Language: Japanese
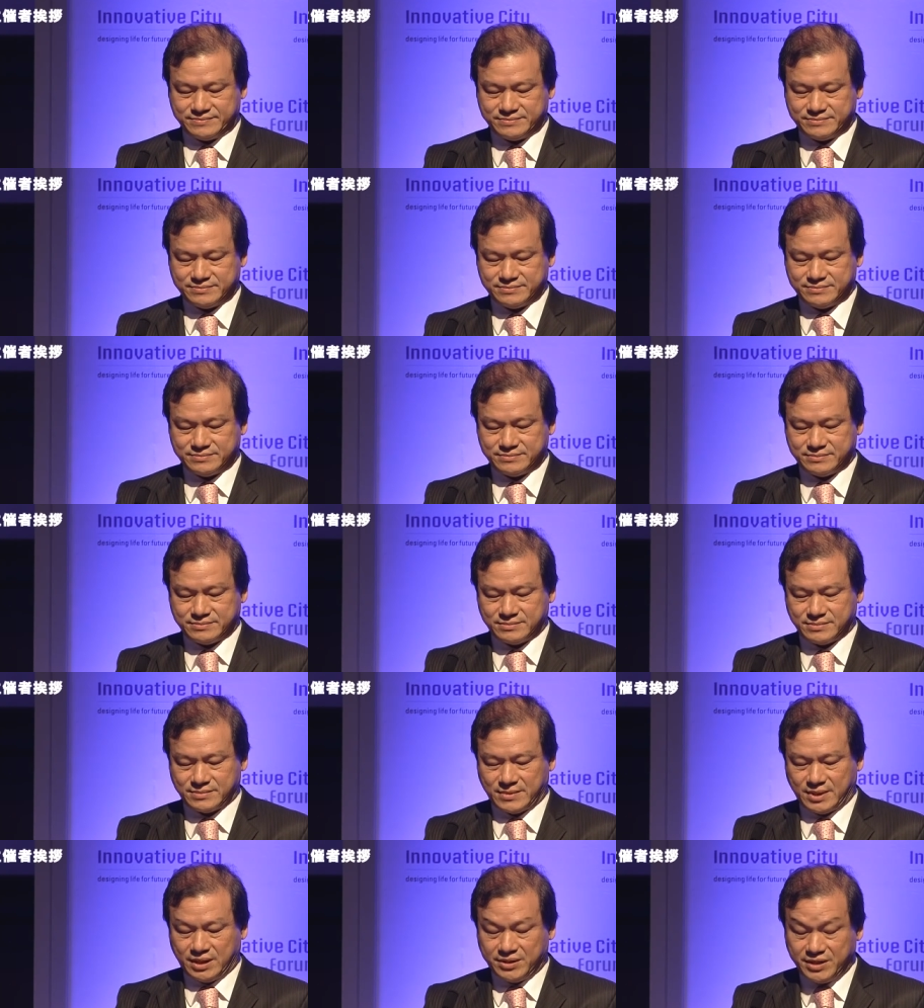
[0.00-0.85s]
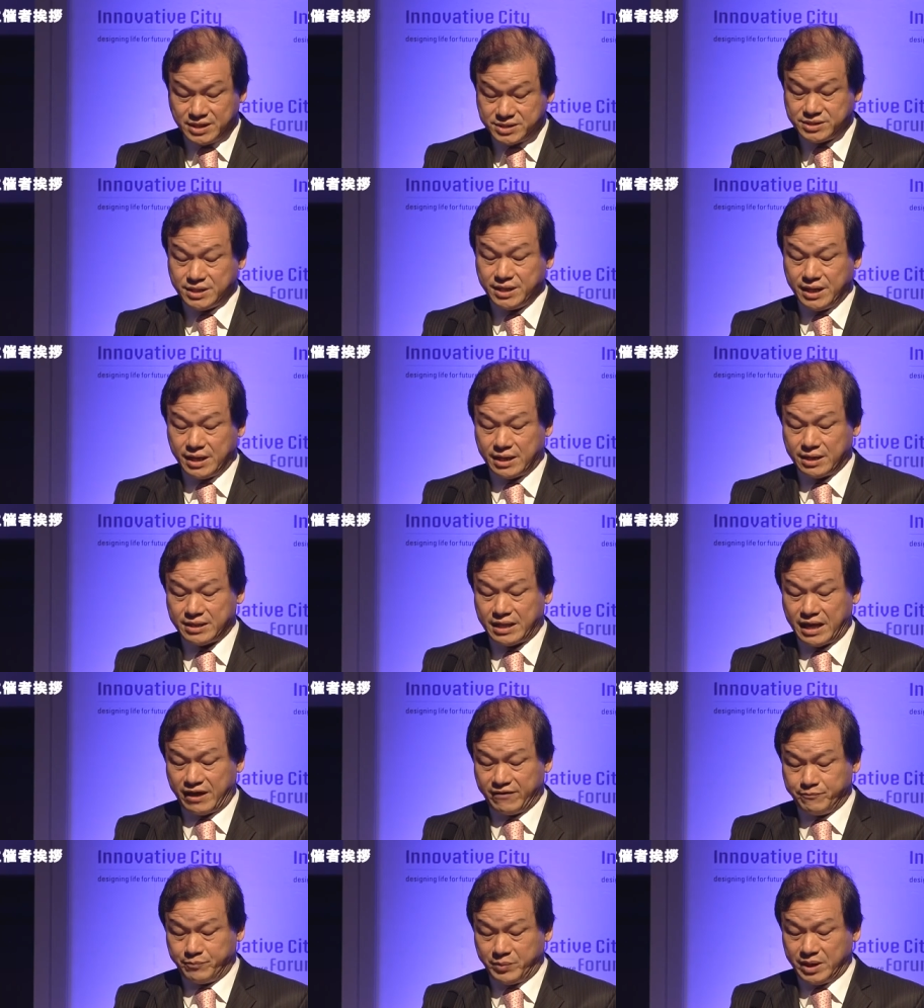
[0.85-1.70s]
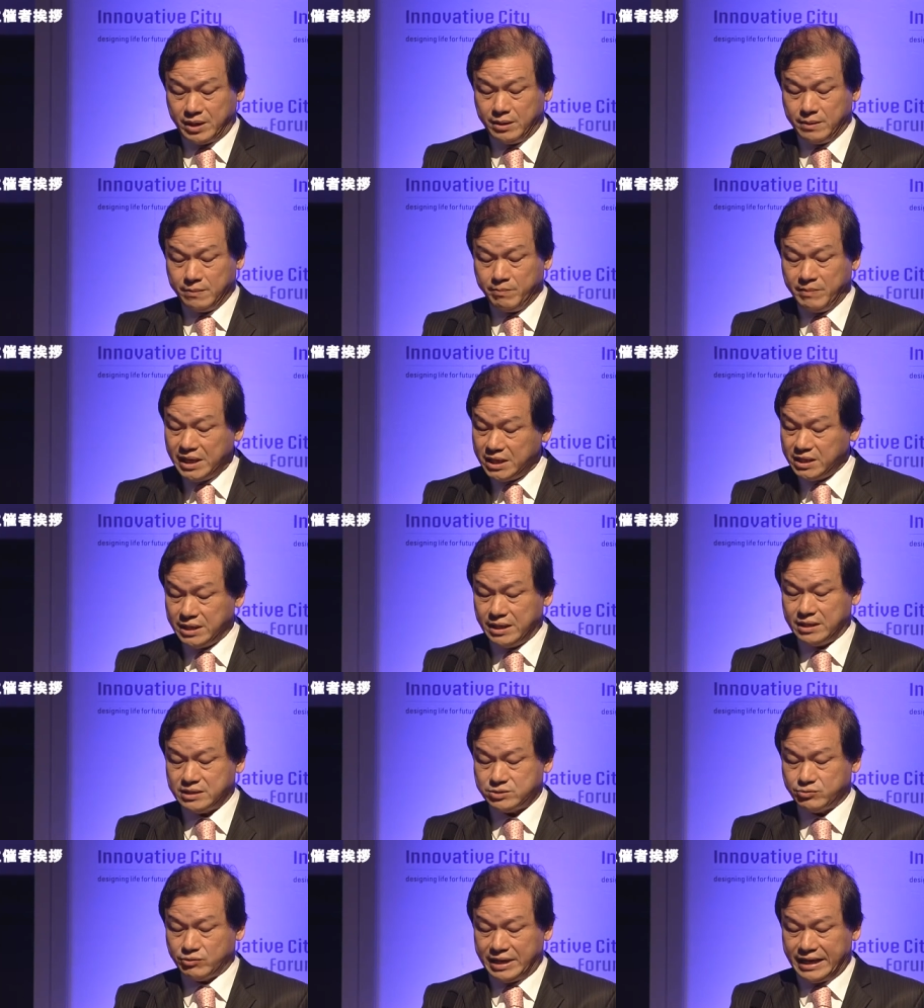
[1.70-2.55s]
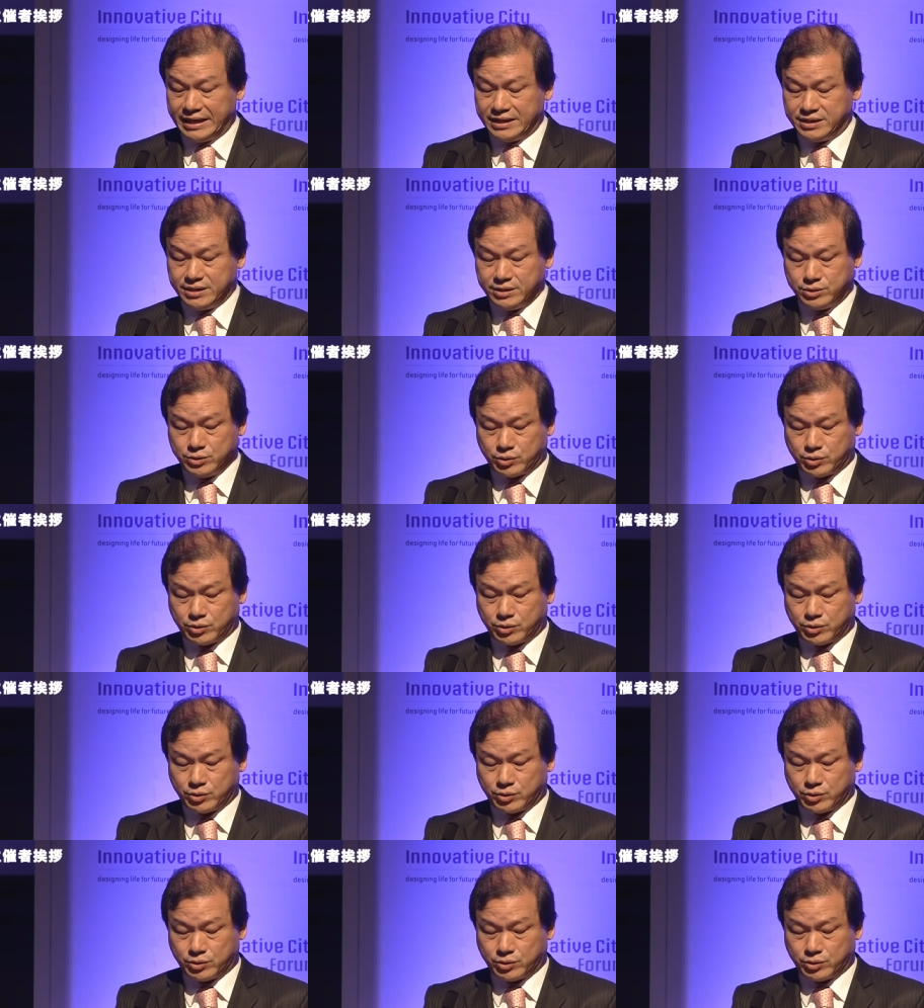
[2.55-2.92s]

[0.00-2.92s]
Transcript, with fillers: 創造経済のポテンシャルを探りました。